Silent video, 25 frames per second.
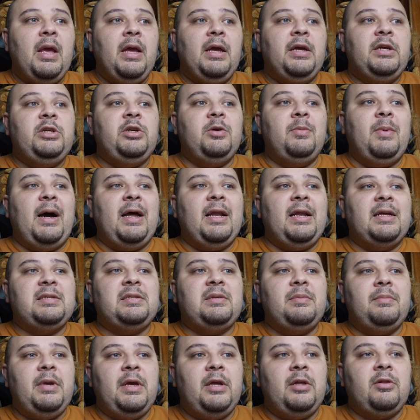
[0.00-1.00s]
Gilmar
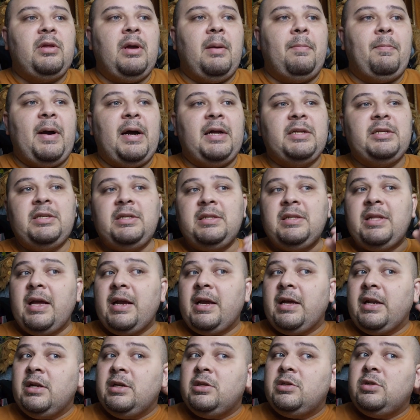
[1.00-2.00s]
Nascimento é a parte
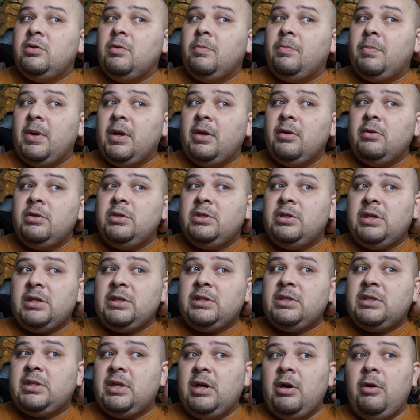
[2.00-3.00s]
integrante do plano de
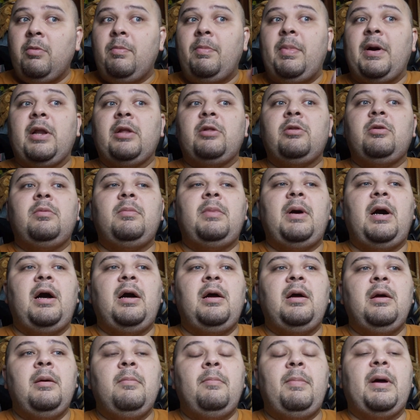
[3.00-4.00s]
gestão para
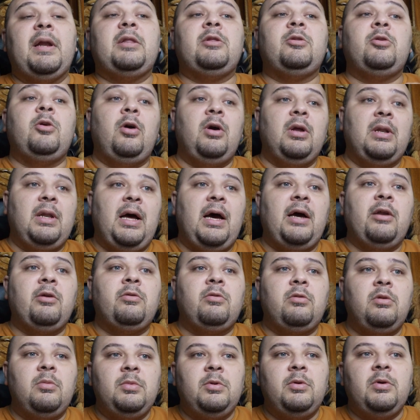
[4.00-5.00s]
tomar, para tornar o
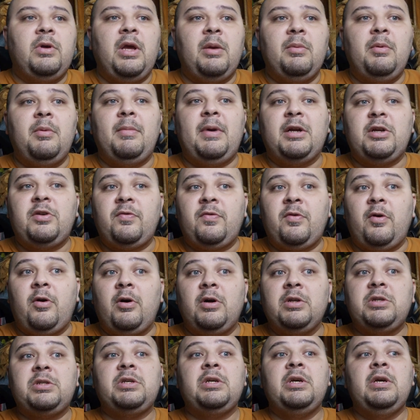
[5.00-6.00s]
Clube do Remo mais
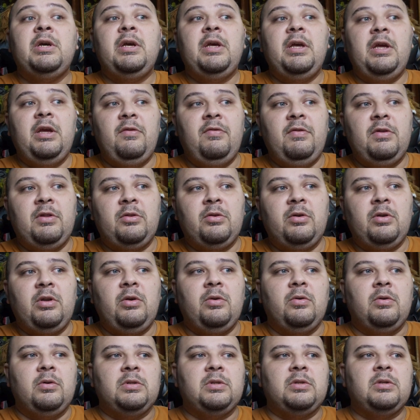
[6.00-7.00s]
forte e
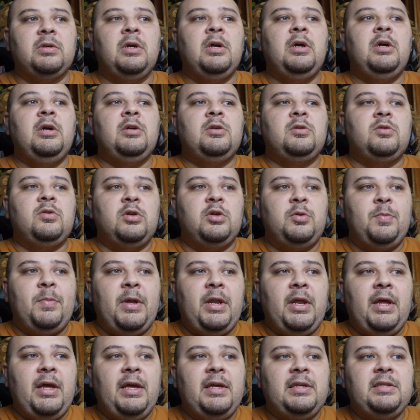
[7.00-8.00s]
vitorioso. Sua
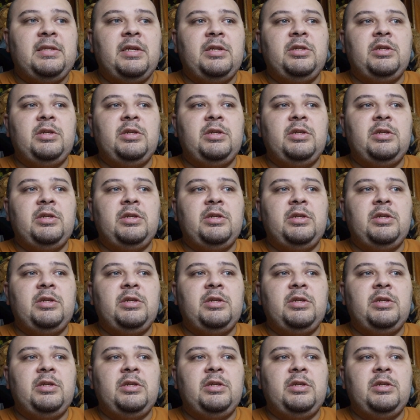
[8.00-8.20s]
experiência em